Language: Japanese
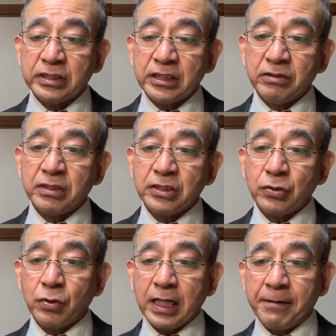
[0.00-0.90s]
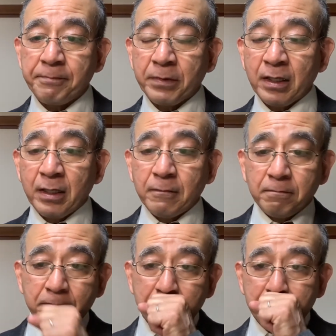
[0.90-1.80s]
にいるでしょうか
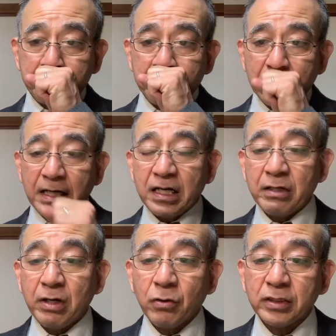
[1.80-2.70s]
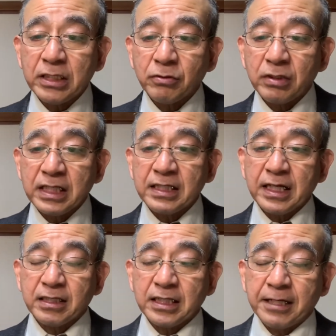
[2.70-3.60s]
彼らは答えることできな
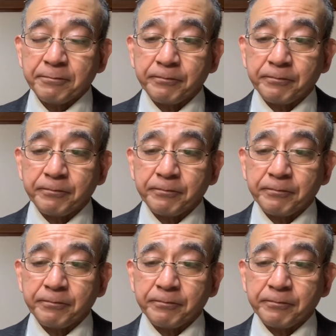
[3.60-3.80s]
かった。